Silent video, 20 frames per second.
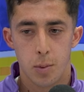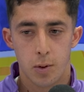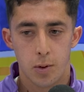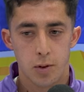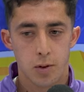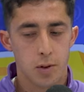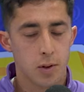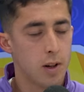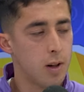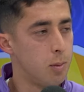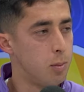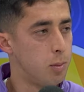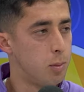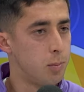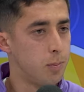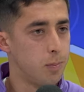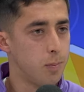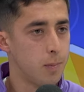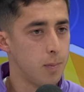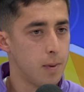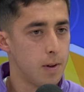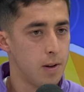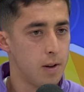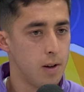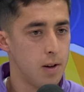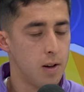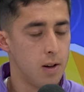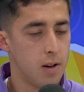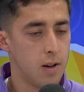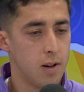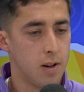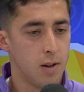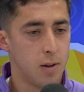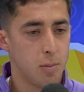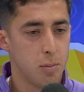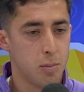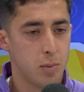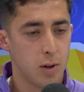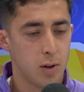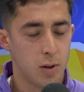profesional. Eh,
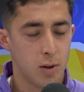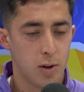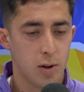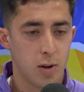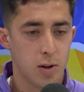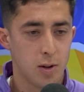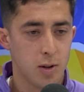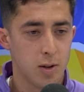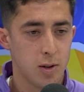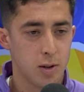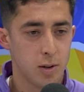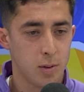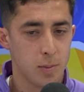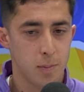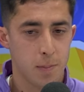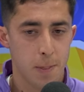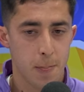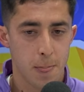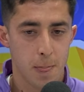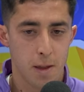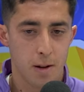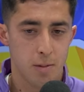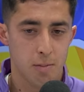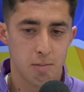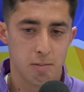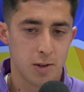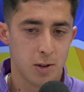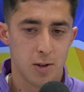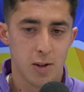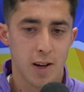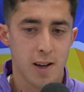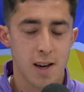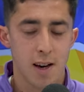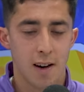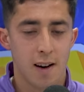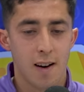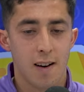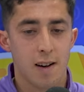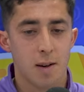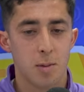pero no, o sea,
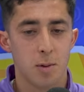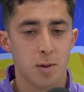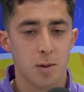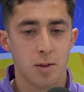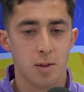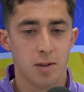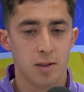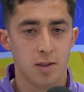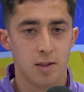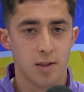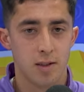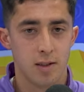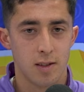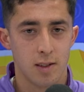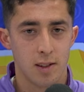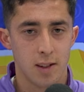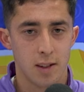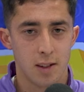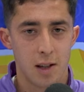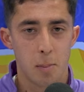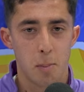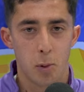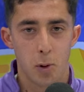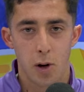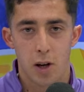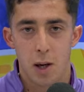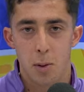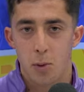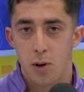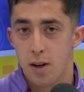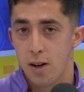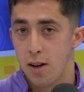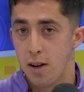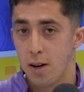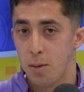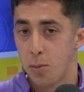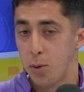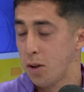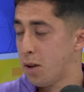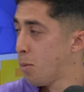llegábamos. Tampoco es que voy a
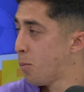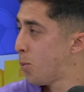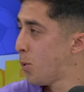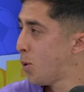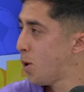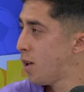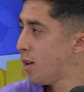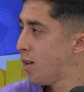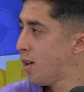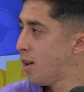llegar, por ejemplo, hoy en